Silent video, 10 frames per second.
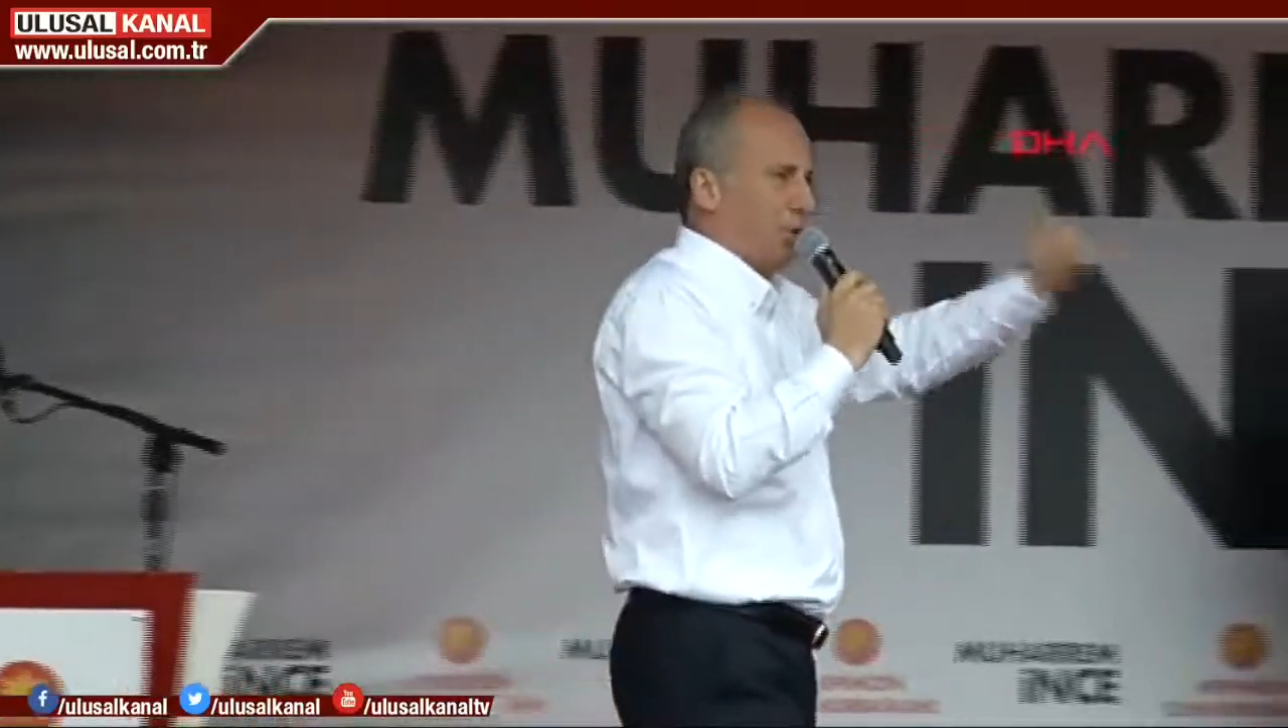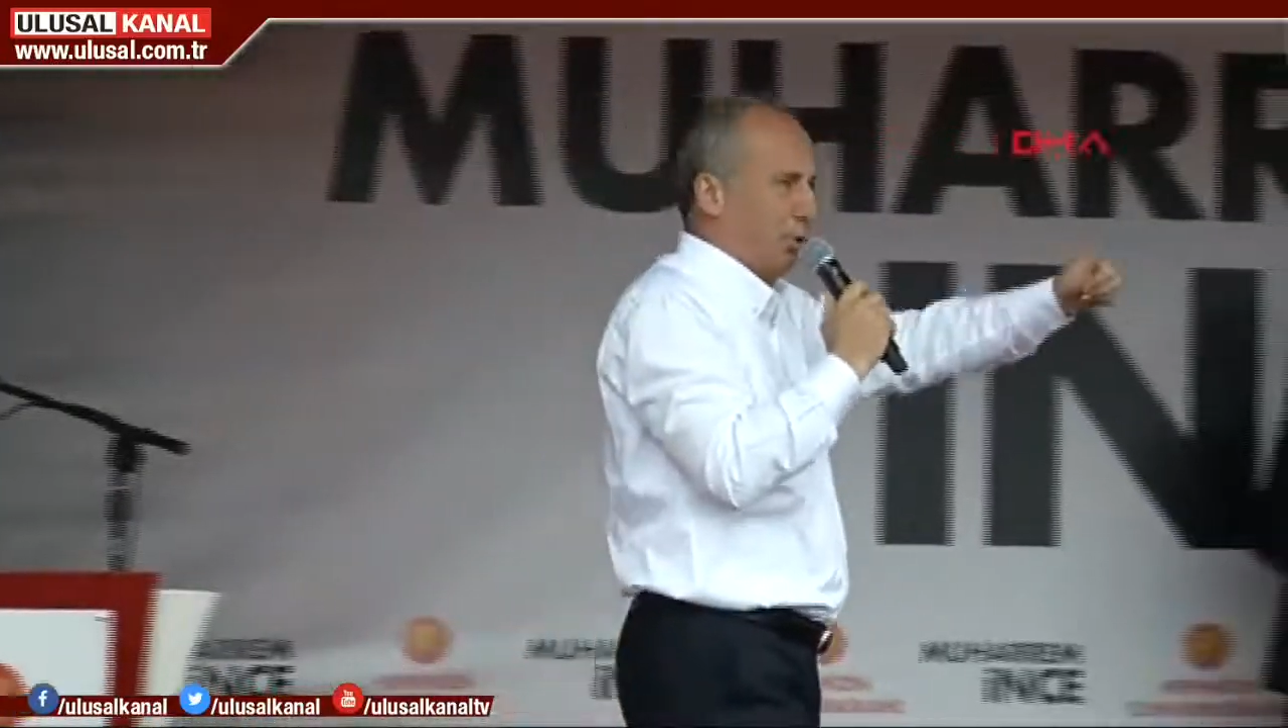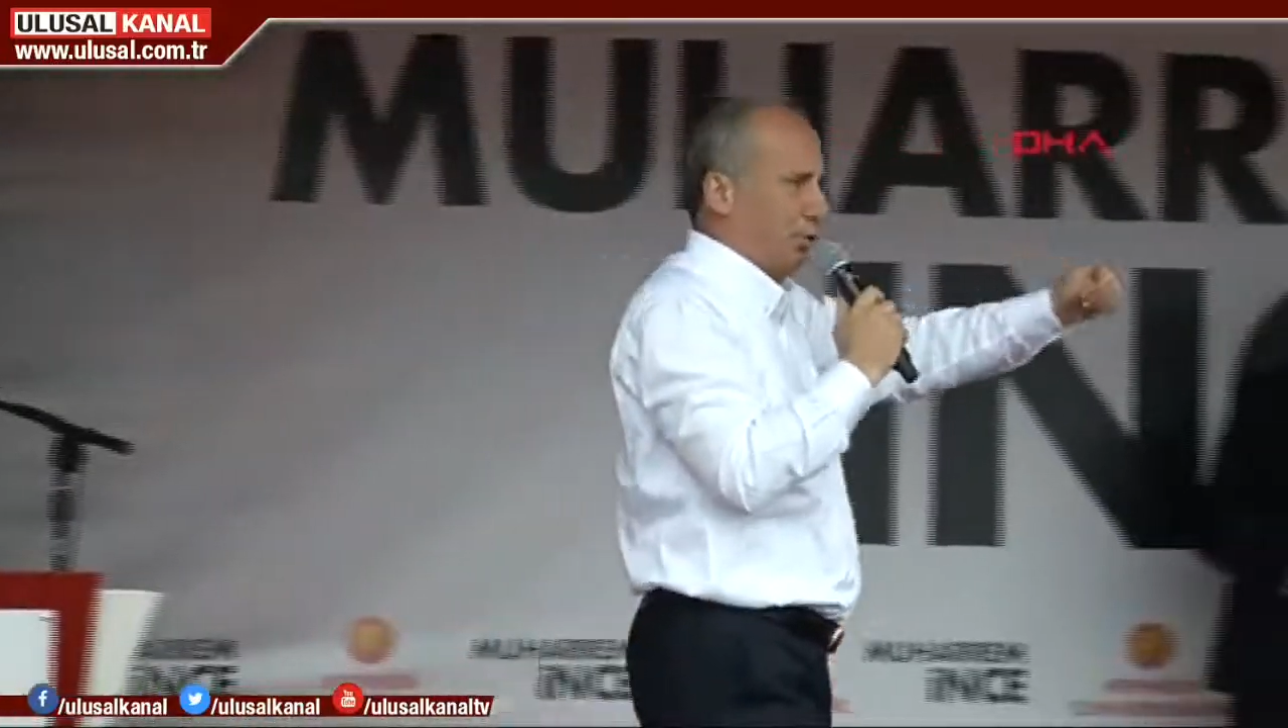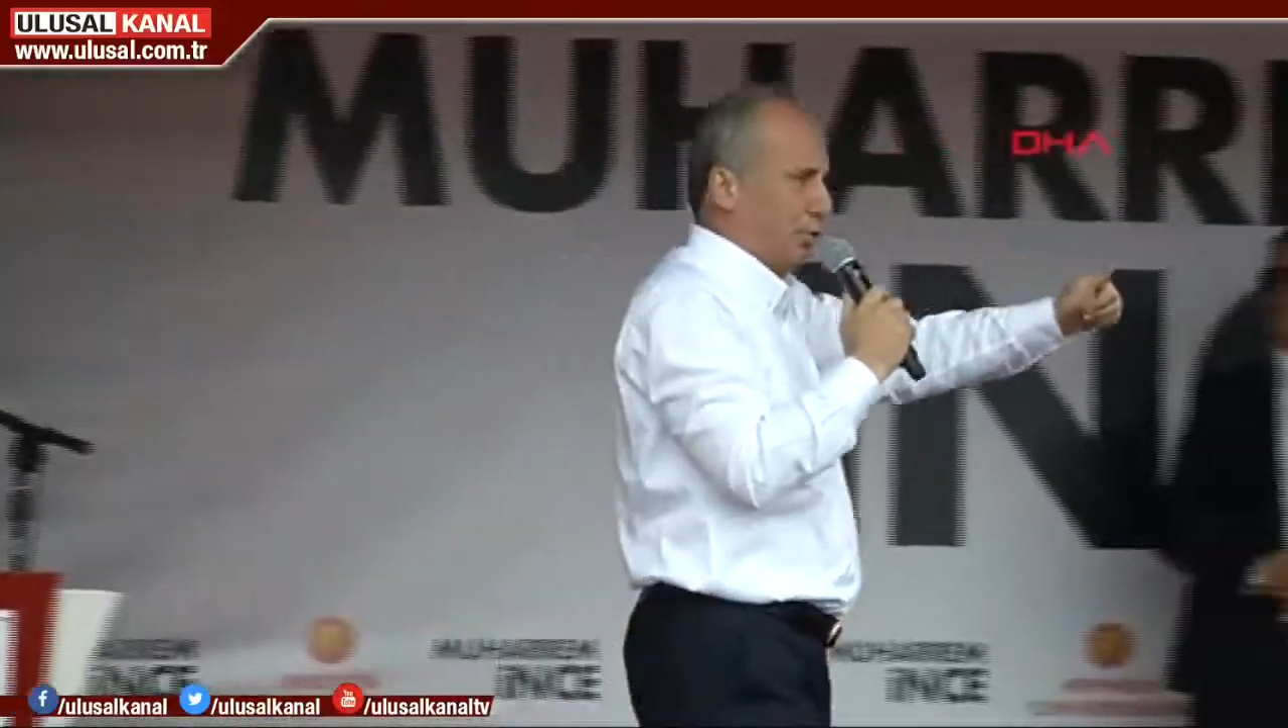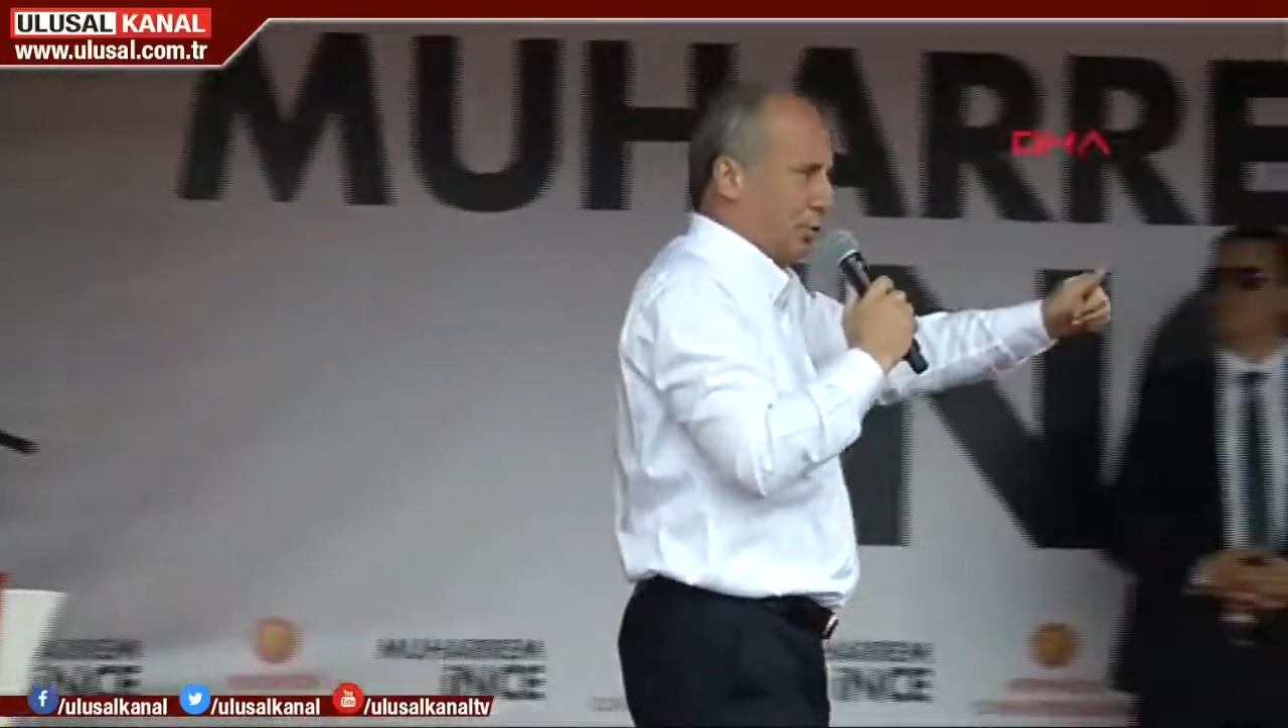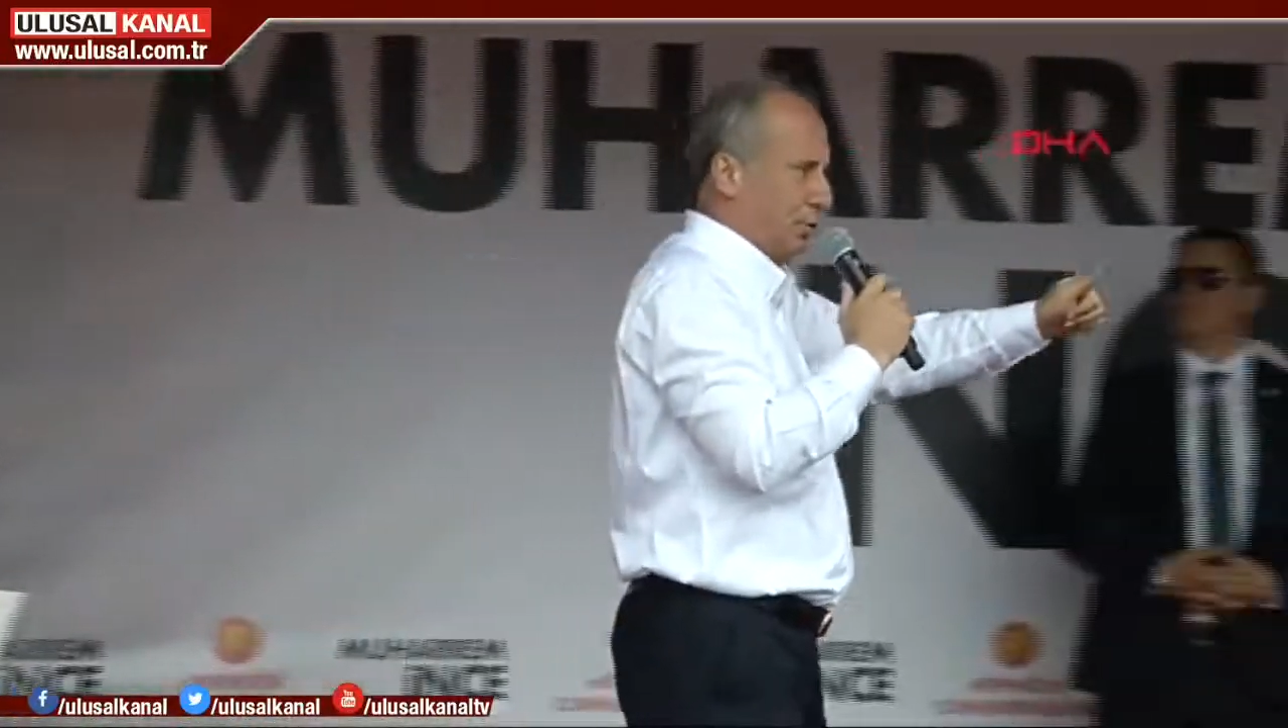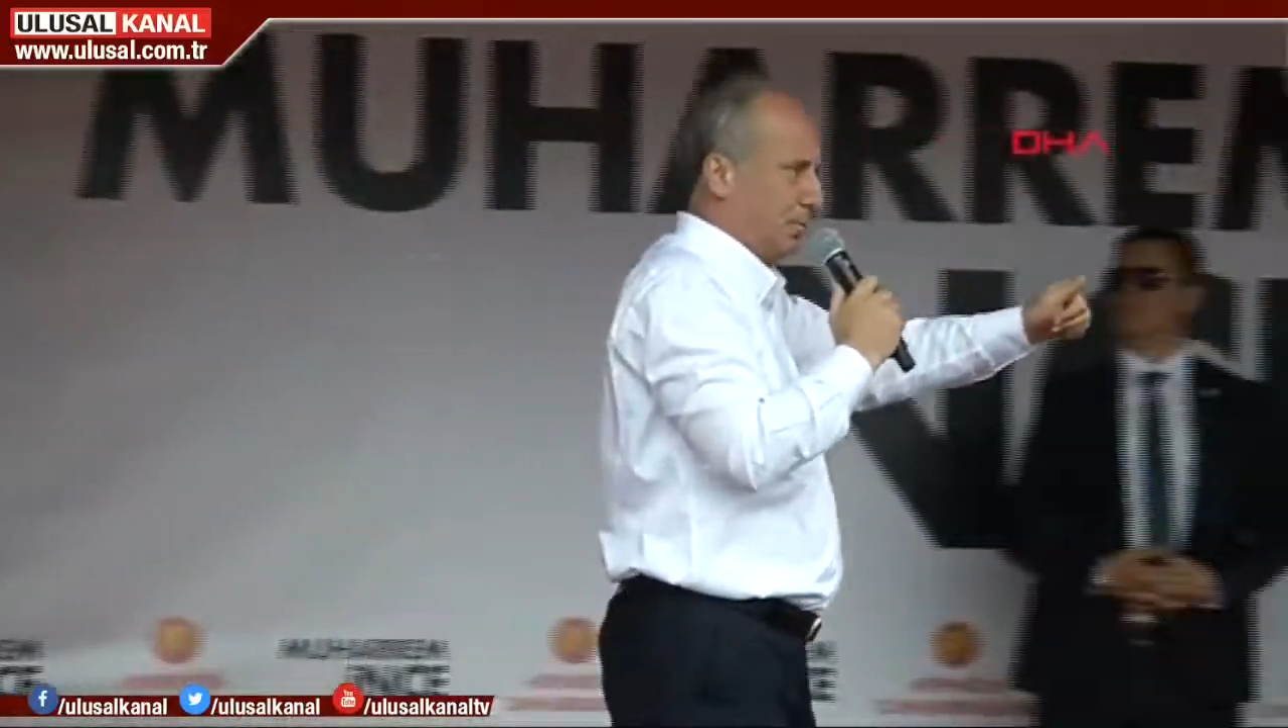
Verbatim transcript: bırakılması